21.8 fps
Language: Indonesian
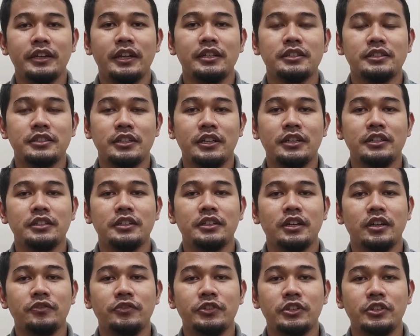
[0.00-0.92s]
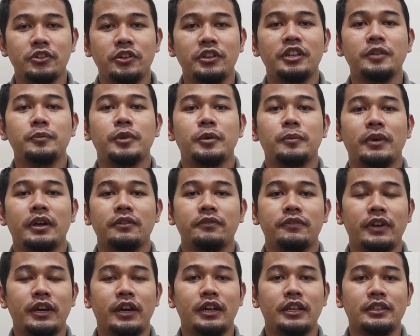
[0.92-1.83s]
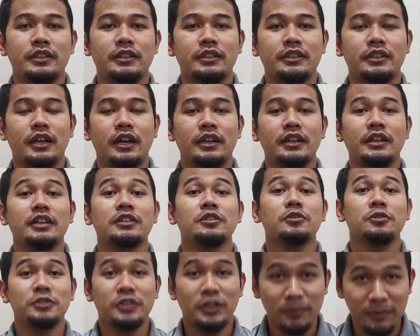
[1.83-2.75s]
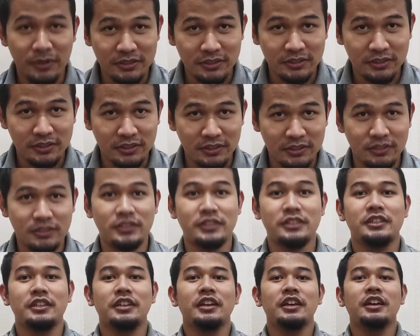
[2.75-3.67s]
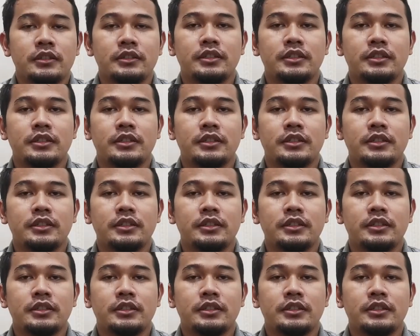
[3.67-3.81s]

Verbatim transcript: dan share jika video ini bermanfaat. Arigatou gozaimasu.